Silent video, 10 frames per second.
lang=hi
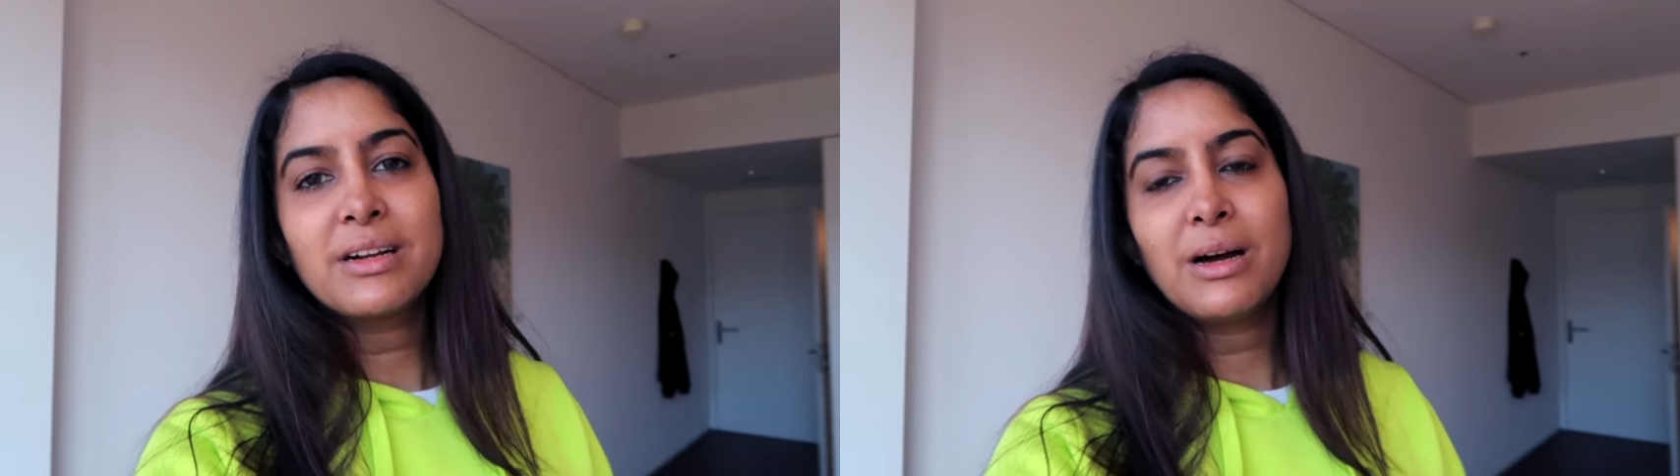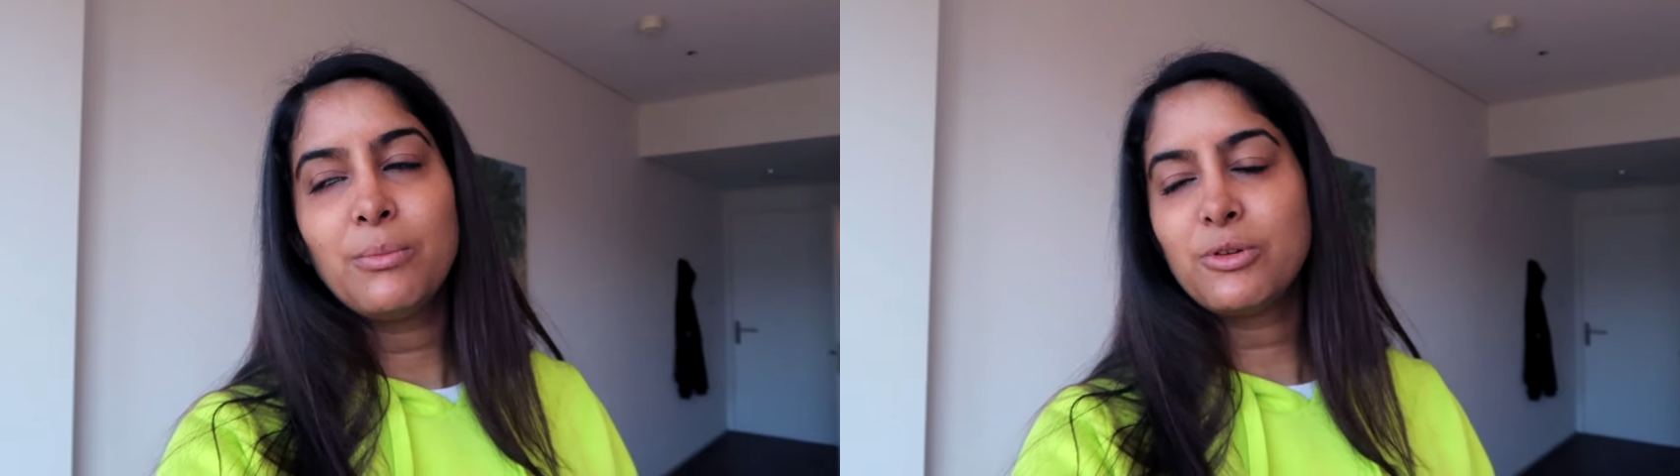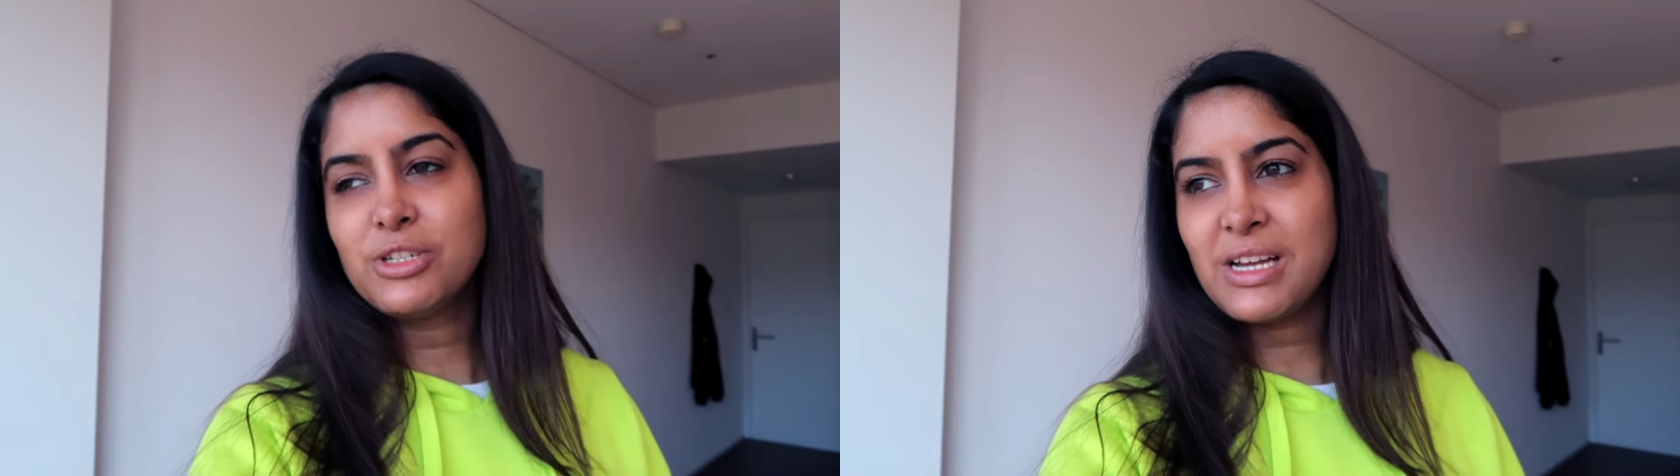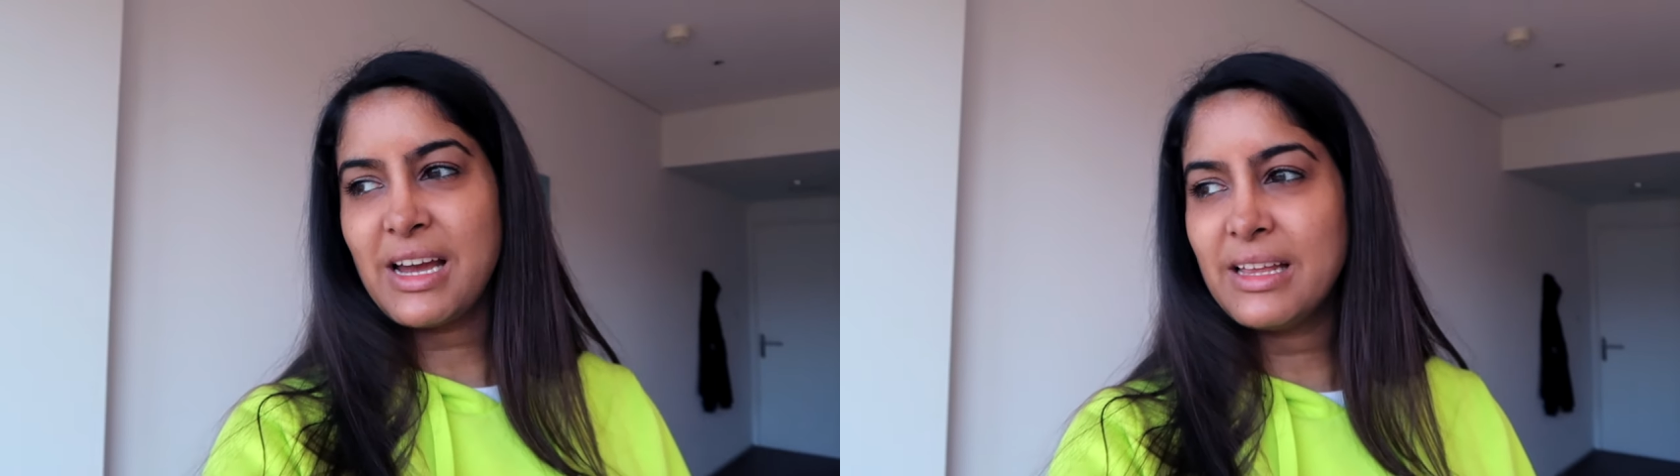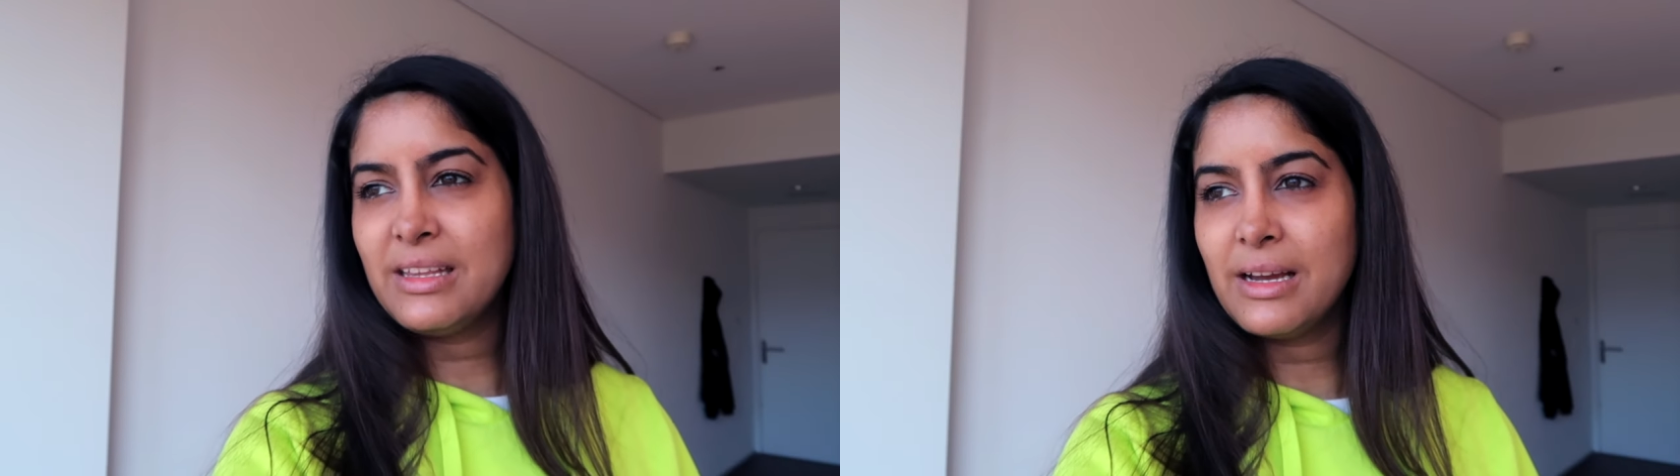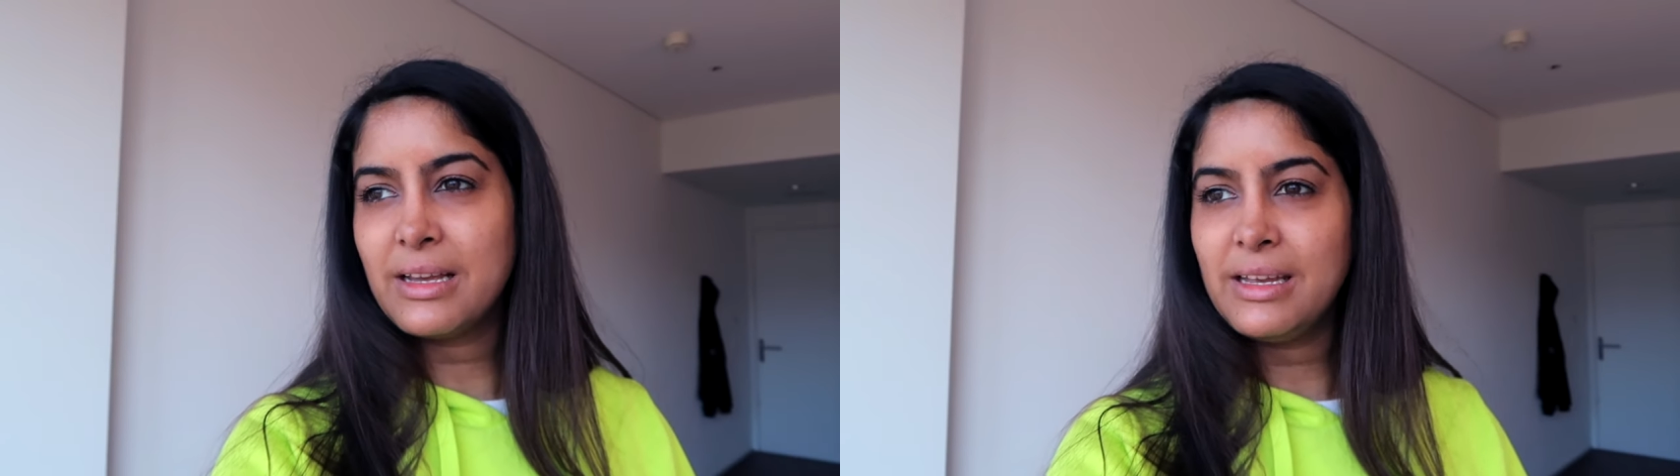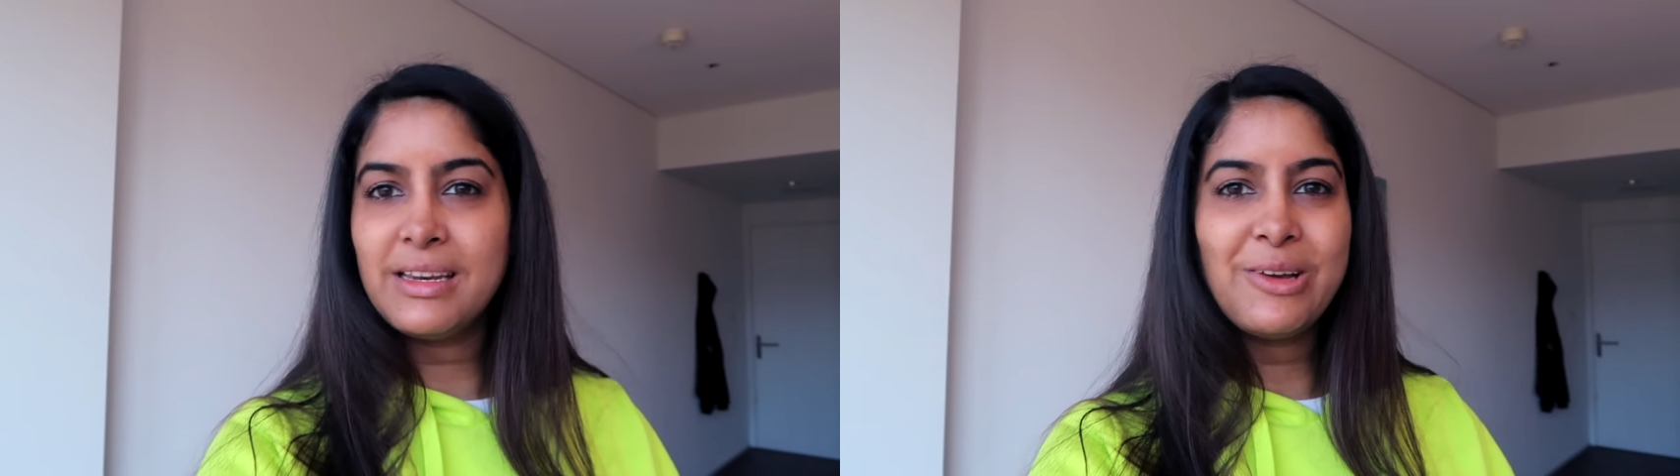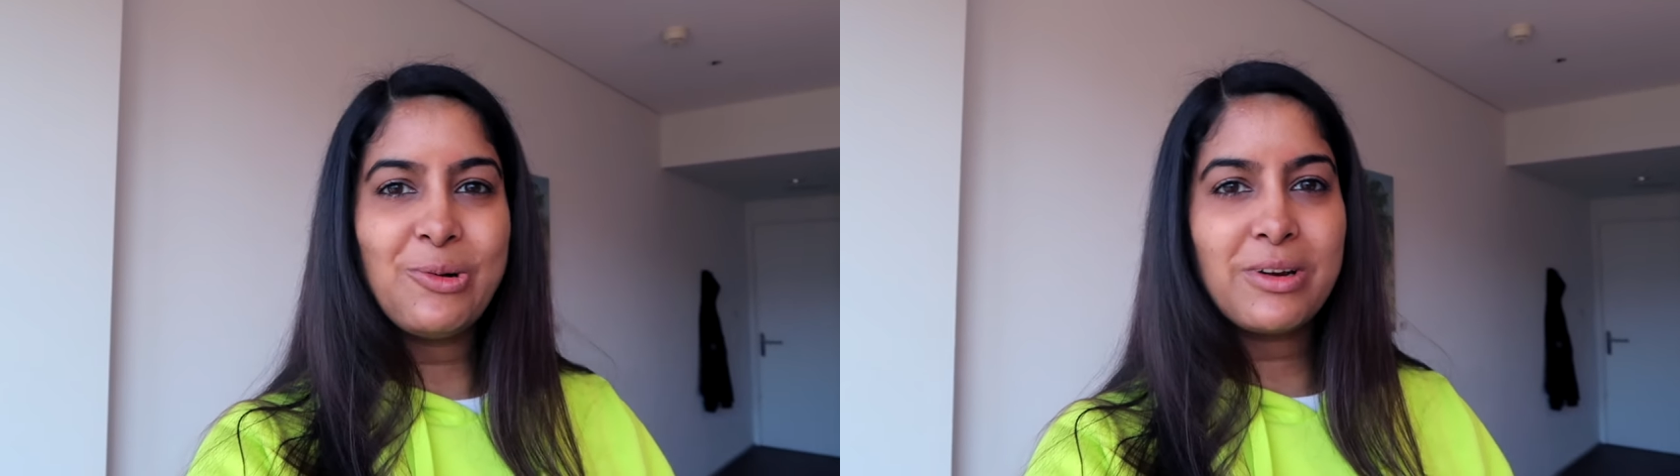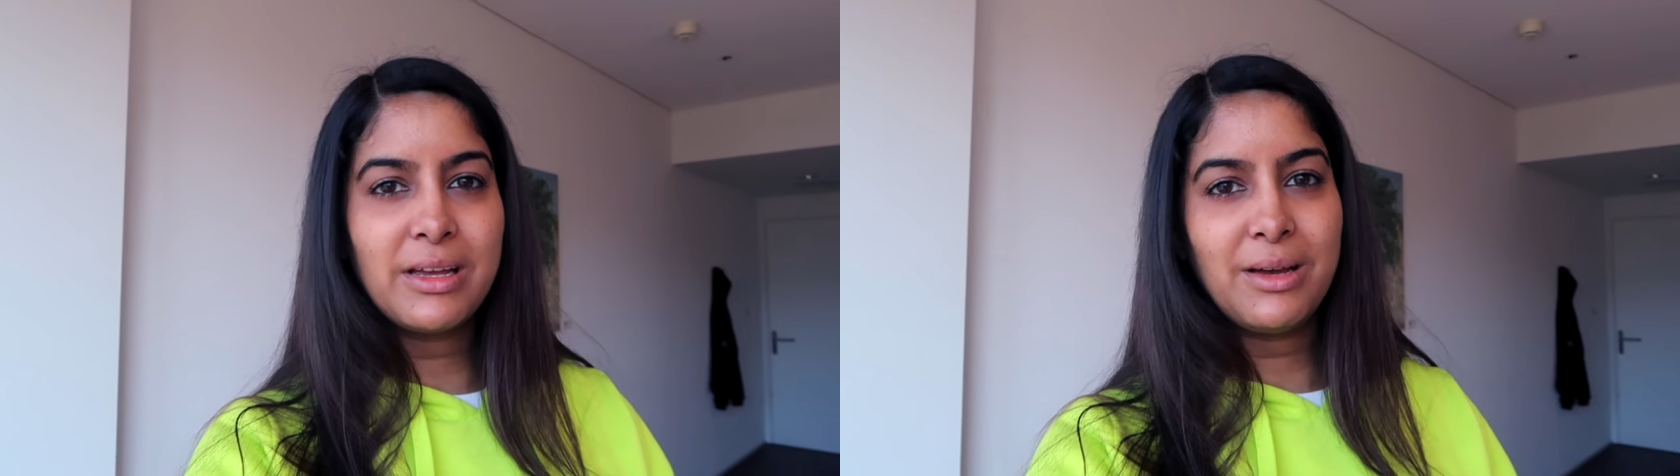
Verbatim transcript: रहा है हमको शायद यकीन नहीं हो रहा